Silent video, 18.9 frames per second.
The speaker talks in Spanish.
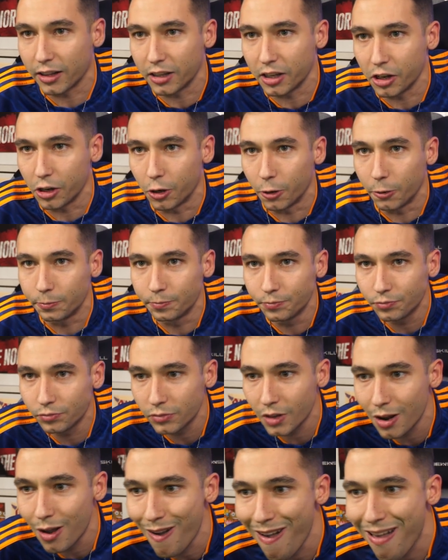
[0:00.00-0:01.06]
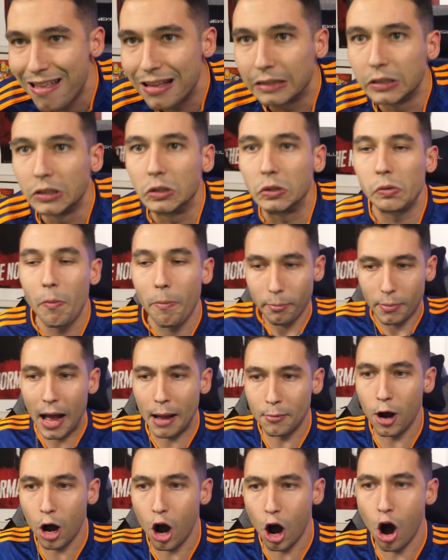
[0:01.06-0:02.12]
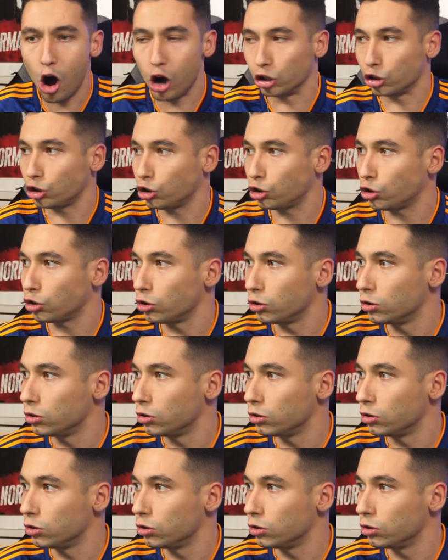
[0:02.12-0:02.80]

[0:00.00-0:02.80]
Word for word: tío. ¡Vamos!